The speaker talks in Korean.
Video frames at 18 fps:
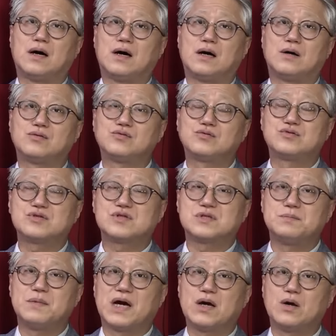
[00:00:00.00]

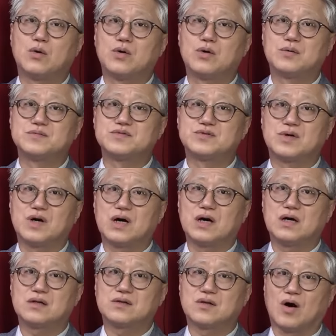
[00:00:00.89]
후쿠시마의
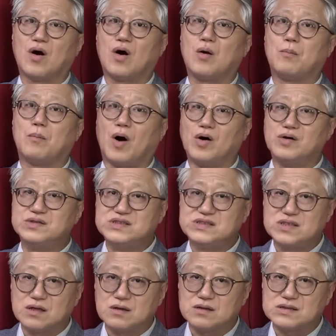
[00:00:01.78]
오염수가 더
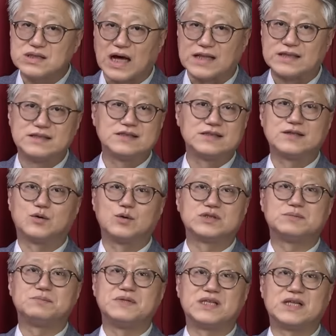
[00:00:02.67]
먼저 닿는
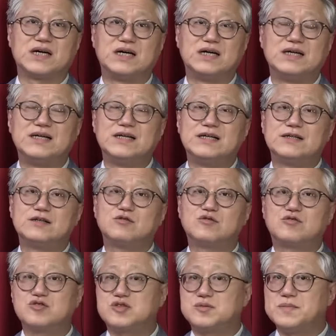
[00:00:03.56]
곳입니다.
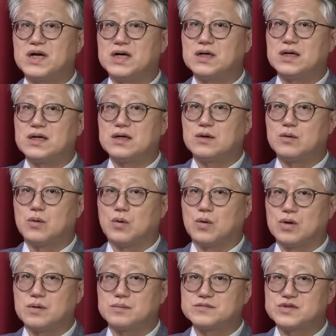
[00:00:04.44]
후쿠시마의
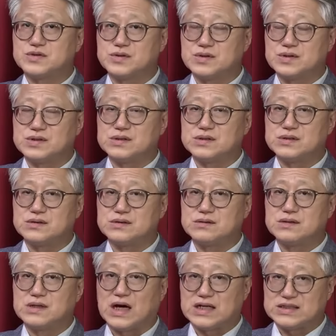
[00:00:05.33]
오염수는
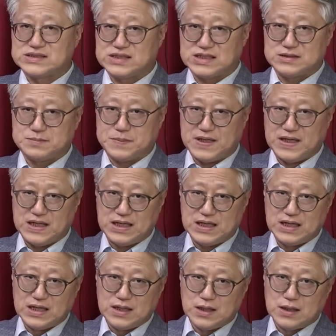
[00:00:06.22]
아시다시피
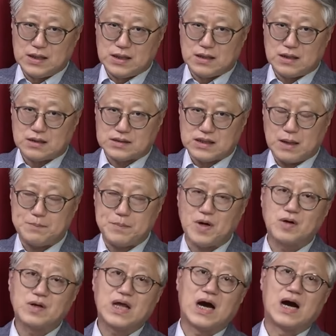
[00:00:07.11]

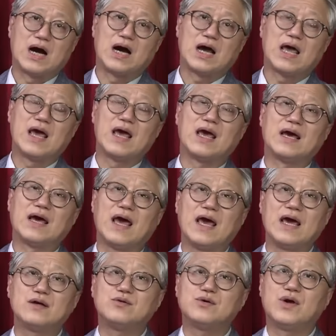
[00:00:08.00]
태평양의
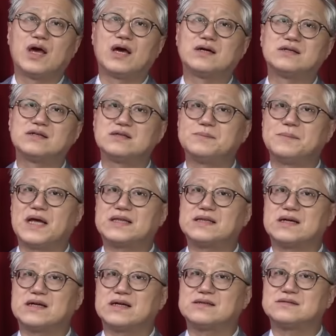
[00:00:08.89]
해류의 흐름에
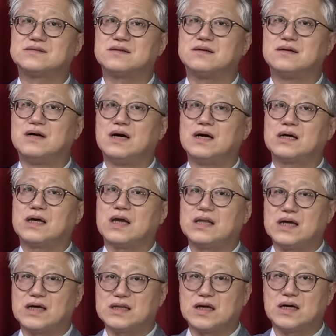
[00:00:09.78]
따라서
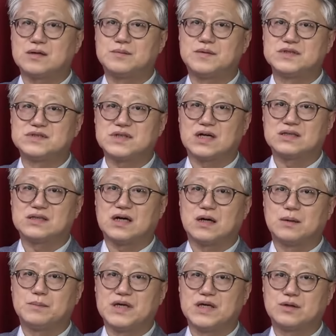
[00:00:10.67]
캐나다로 먼저
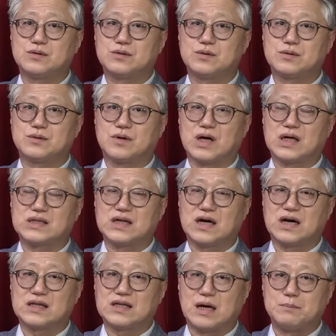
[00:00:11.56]
갔다가 미국으로
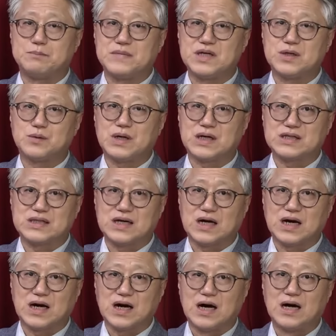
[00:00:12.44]
갔다가 남미로
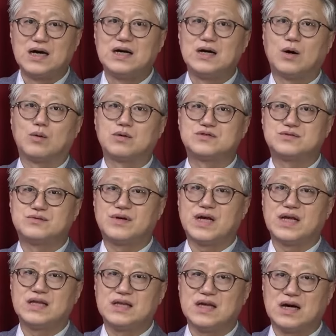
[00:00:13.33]
갔다가
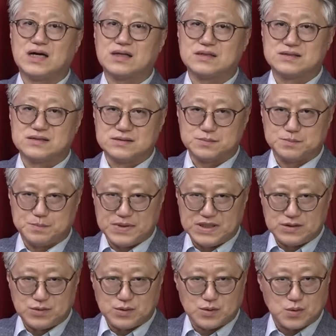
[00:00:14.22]
오스트레일리아 등
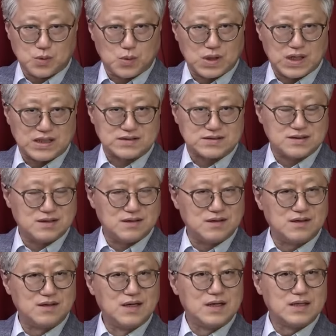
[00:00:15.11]
밑으로
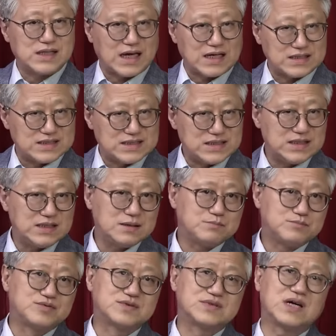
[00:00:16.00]
돌아서
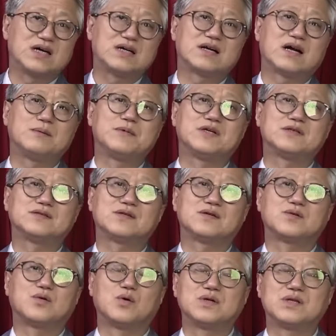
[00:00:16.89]
다시 북상을
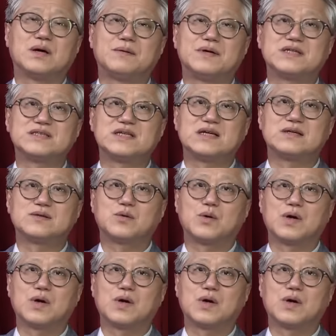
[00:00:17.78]
하면서 동남아시아를